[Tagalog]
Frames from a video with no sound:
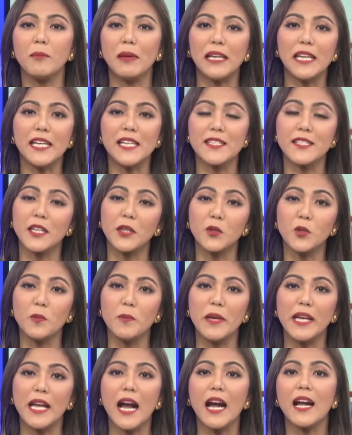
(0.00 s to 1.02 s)
ng malinis
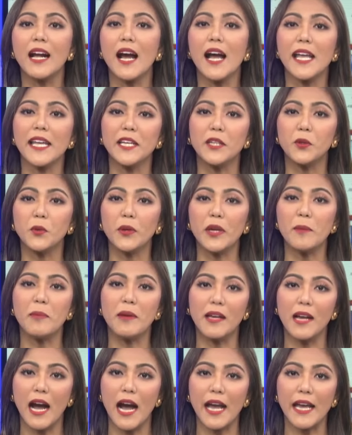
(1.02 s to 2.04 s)
na tubig ang kaya
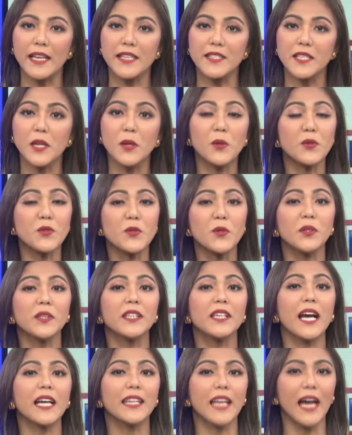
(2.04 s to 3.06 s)
nitong ibigay sa
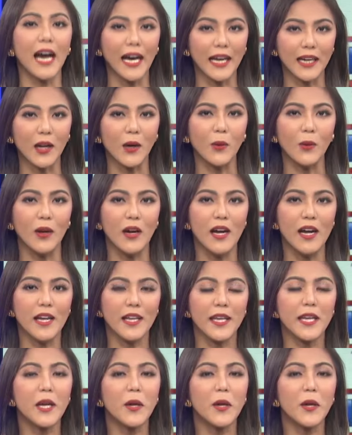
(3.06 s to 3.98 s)
lungsod kada araw.